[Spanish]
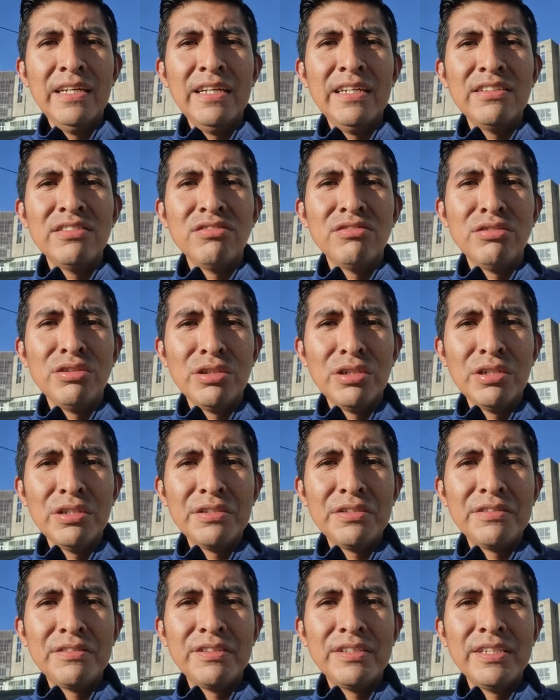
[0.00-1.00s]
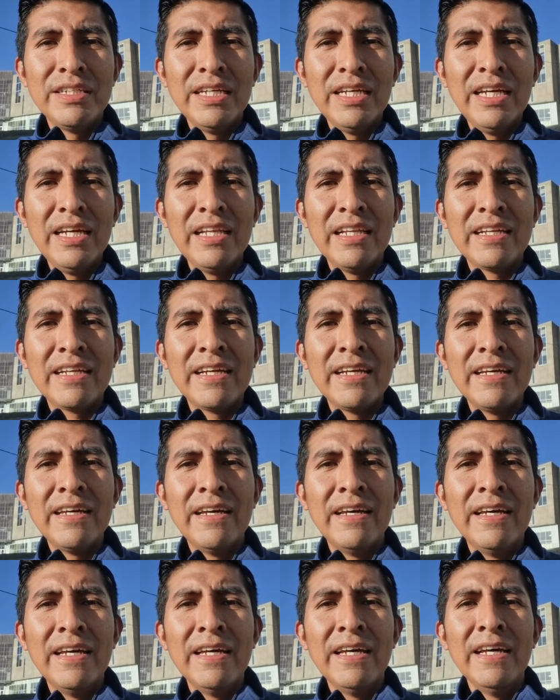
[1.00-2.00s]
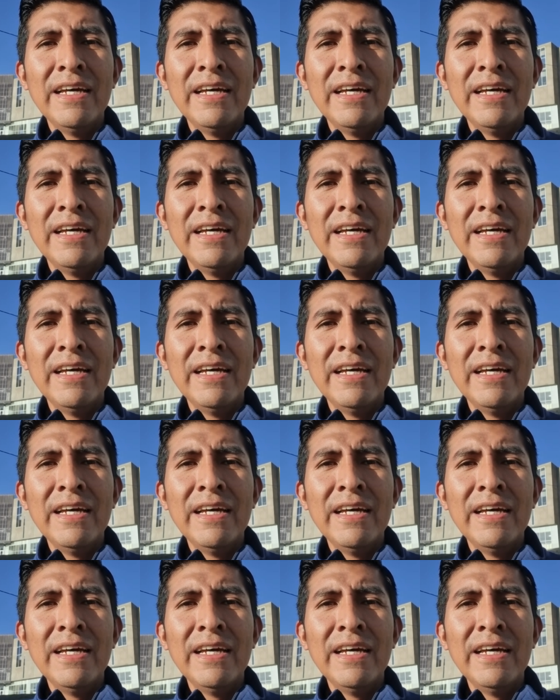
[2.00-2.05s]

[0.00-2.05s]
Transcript: Es Dios el que